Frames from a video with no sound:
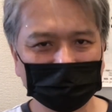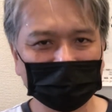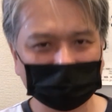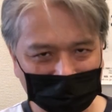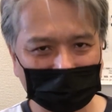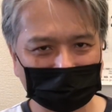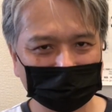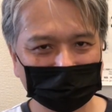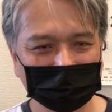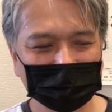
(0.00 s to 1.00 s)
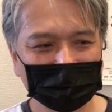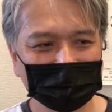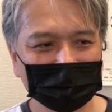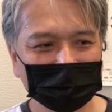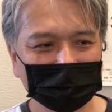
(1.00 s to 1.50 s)
安いです、
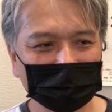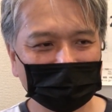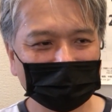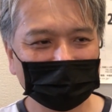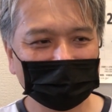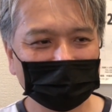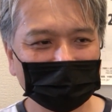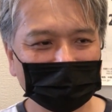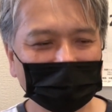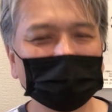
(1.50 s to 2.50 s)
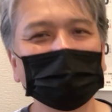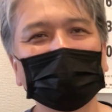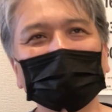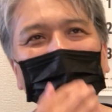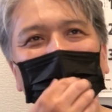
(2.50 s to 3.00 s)
えー、ただまあ